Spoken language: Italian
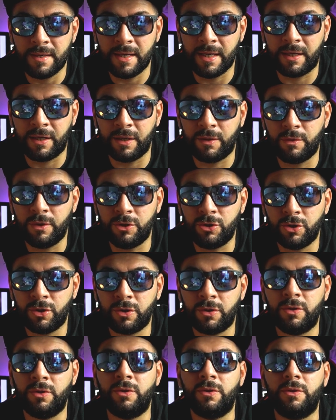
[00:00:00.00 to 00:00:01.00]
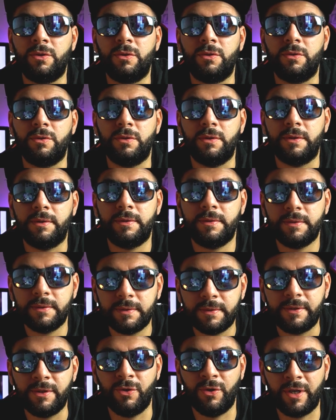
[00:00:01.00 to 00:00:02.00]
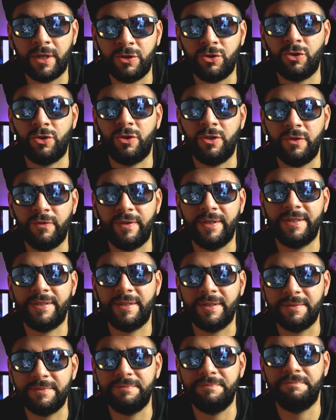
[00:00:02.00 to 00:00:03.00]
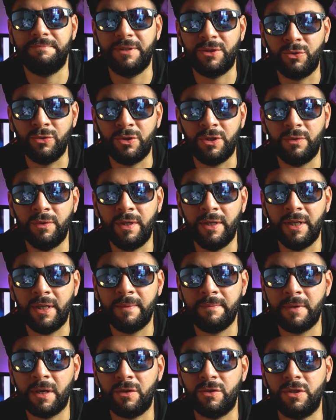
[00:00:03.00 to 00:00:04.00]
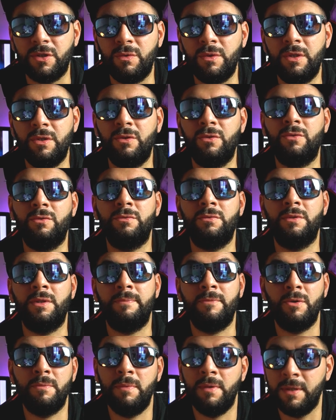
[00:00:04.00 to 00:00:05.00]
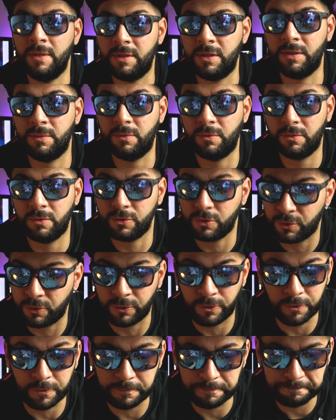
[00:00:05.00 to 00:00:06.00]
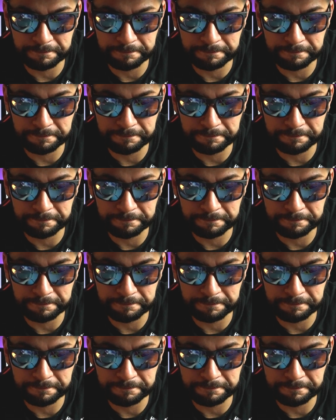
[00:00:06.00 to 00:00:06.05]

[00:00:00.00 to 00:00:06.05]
e che quel giorno sia un gran giorno di festa per tutti quelli che mi hanno seguito nel mio bellissimo sogno.